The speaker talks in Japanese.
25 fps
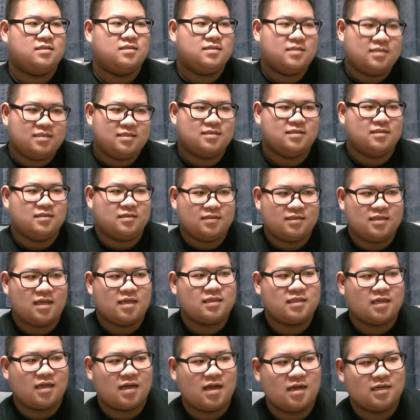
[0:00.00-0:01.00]
うん、な
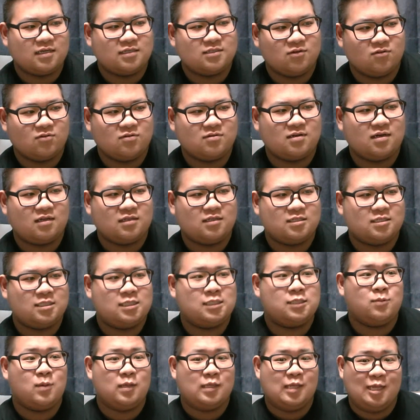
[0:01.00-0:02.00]
んで歓喜将軍かって
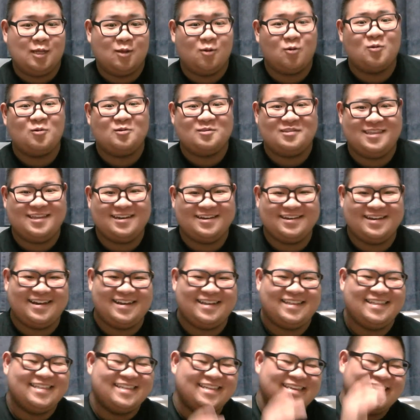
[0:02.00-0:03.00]
全てに怒ってるからって。